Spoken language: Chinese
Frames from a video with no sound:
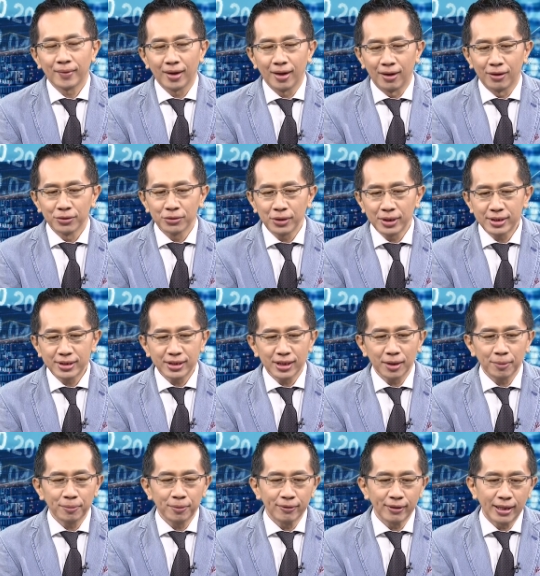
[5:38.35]
好，所以这
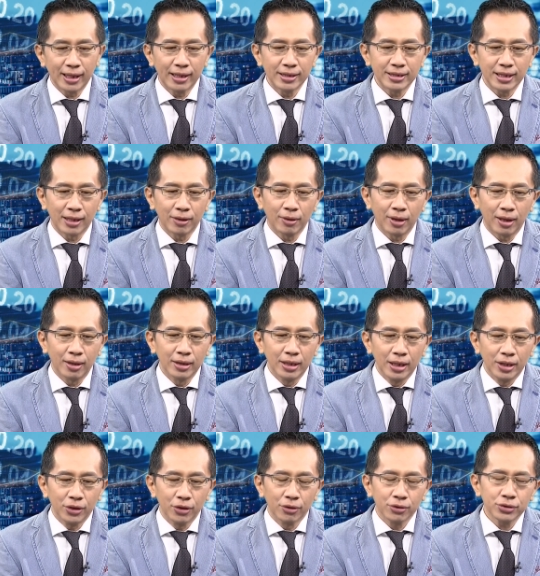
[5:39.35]
个部分来讲话，
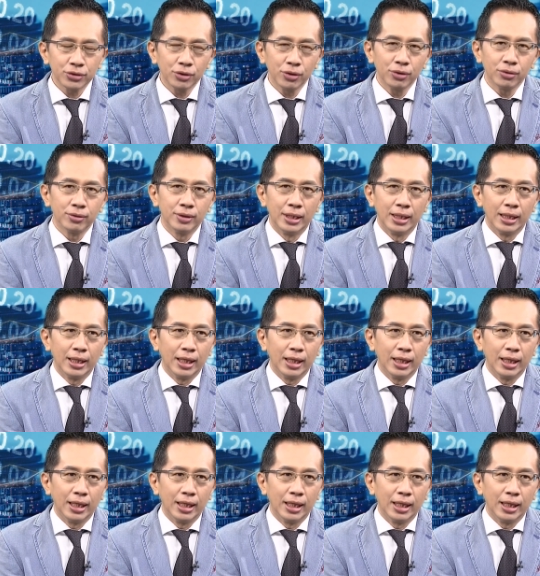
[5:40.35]
有时候